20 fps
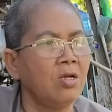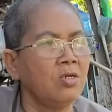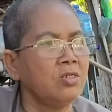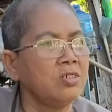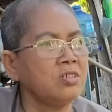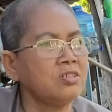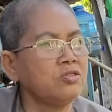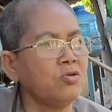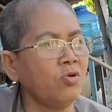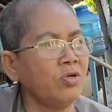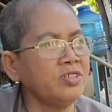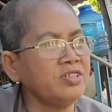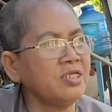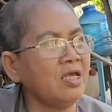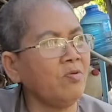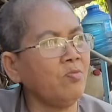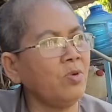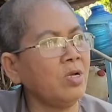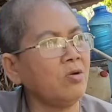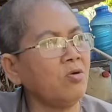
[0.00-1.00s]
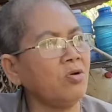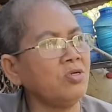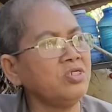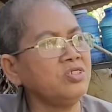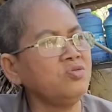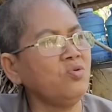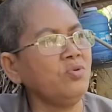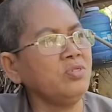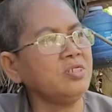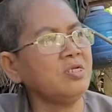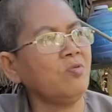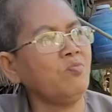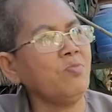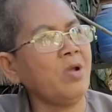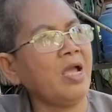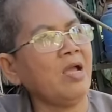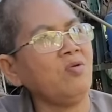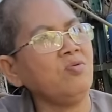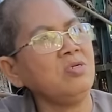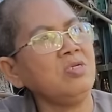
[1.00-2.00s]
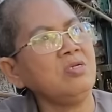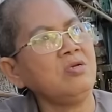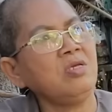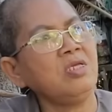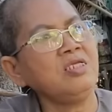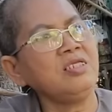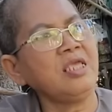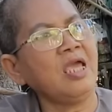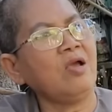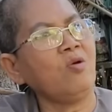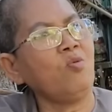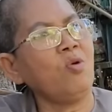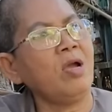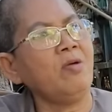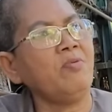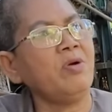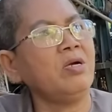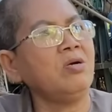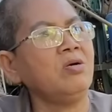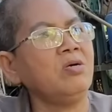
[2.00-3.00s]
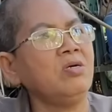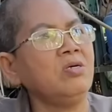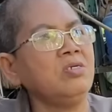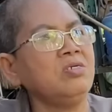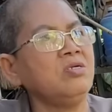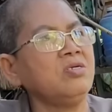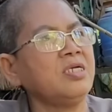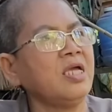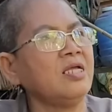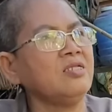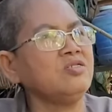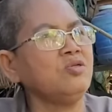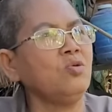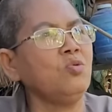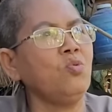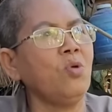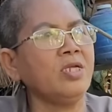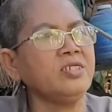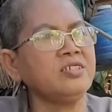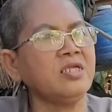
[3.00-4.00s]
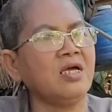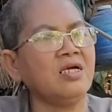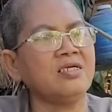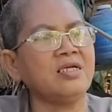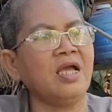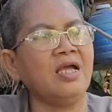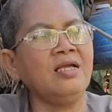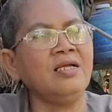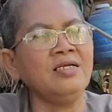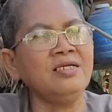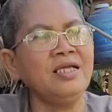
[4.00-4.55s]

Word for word: tôi hỏi sao mà con đi xuống gì không bao nó kiến vàng quá bà ơi nó cắn thua quá trời cắn